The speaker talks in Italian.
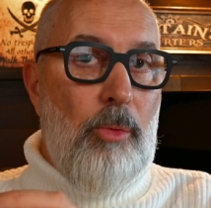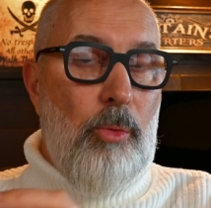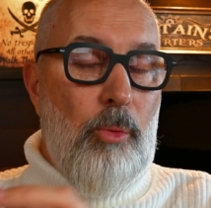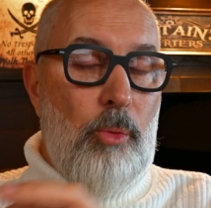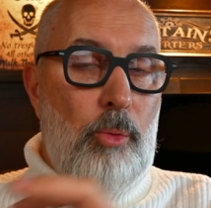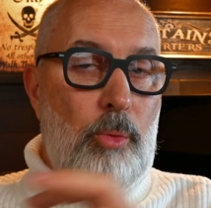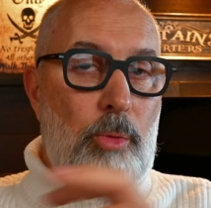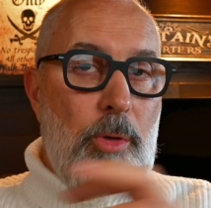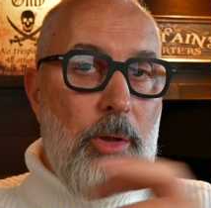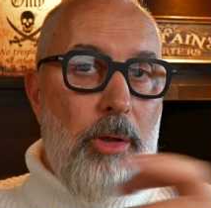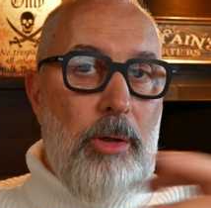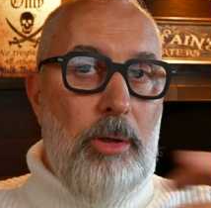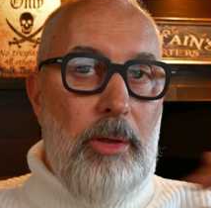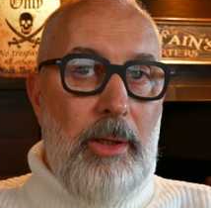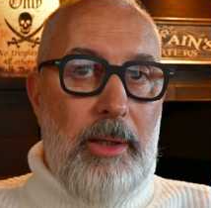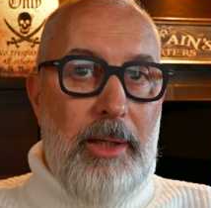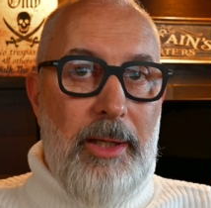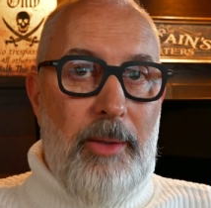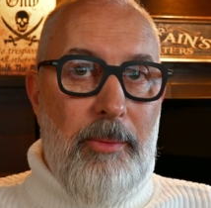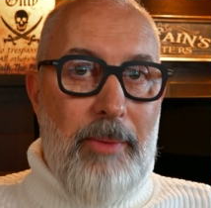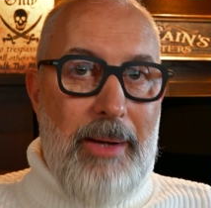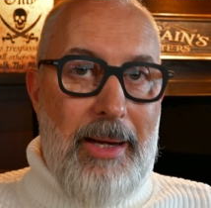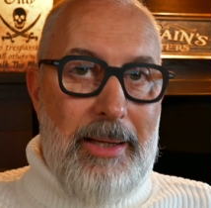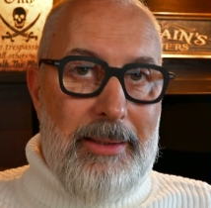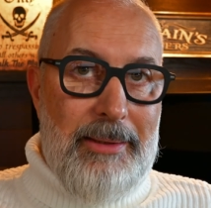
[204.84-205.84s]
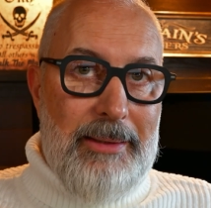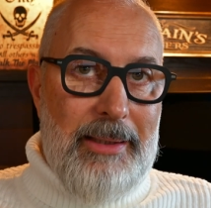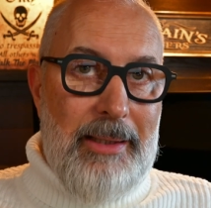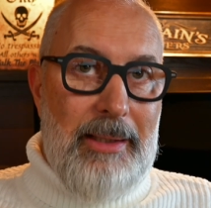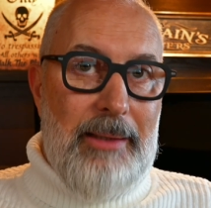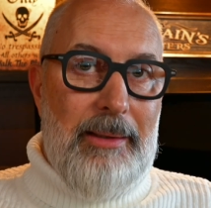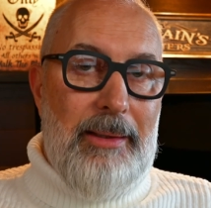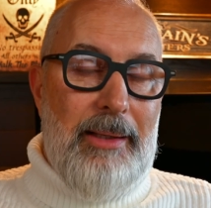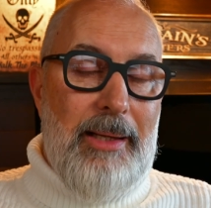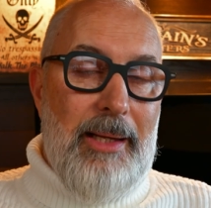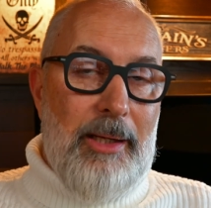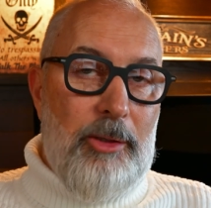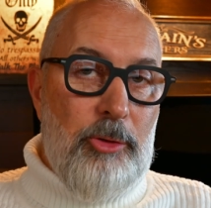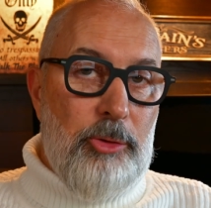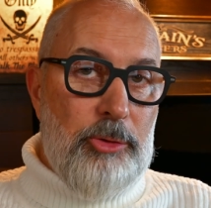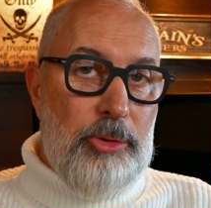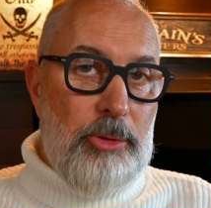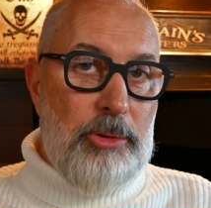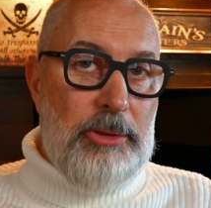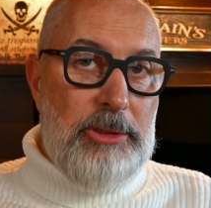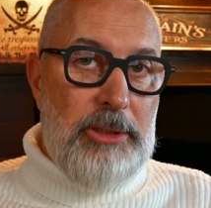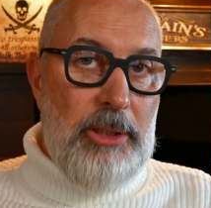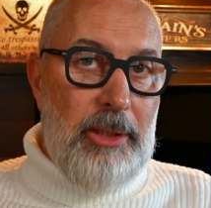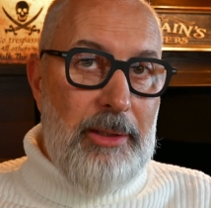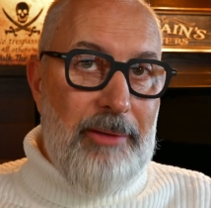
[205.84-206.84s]
uno riguarda la
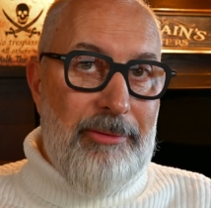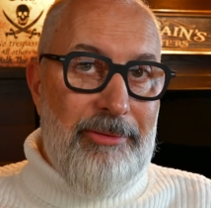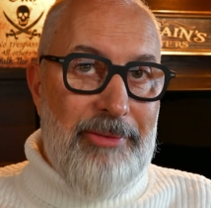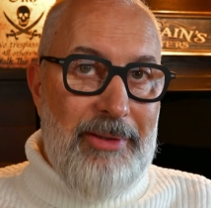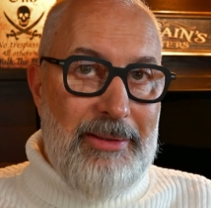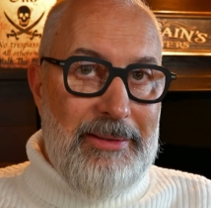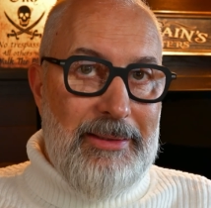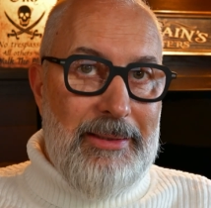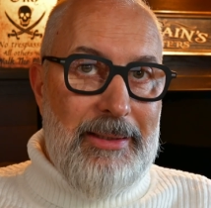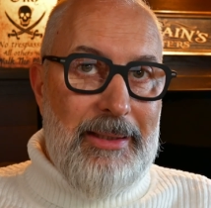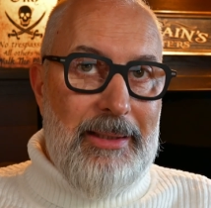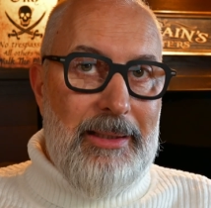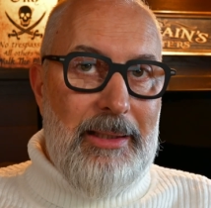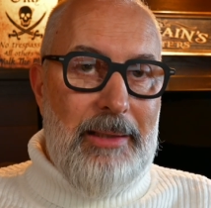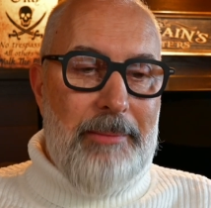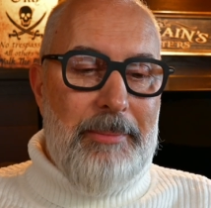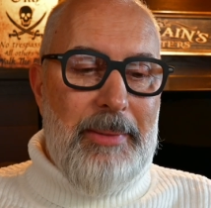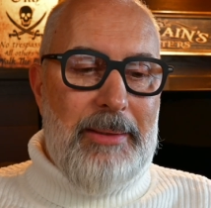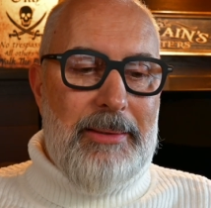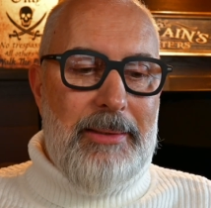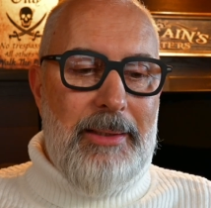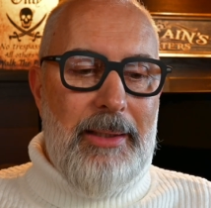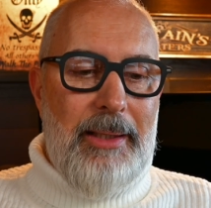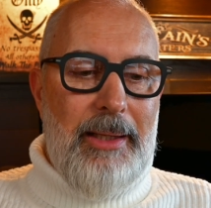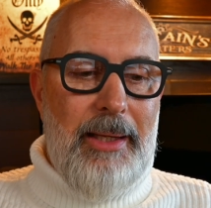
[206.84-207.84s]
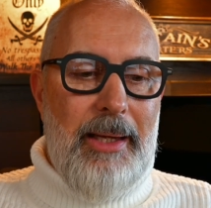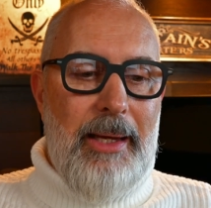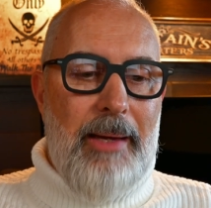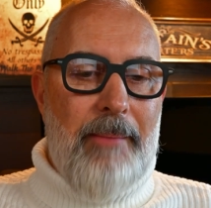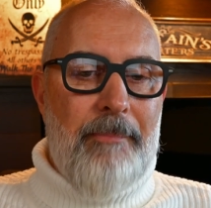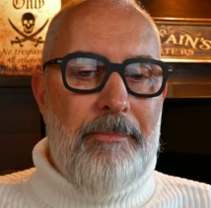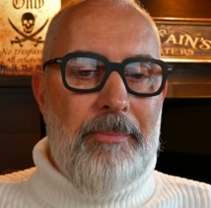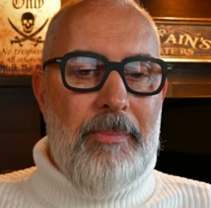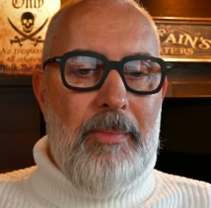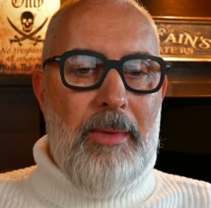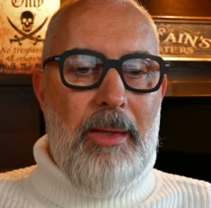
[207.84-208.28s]
costruzione fisica della batteria,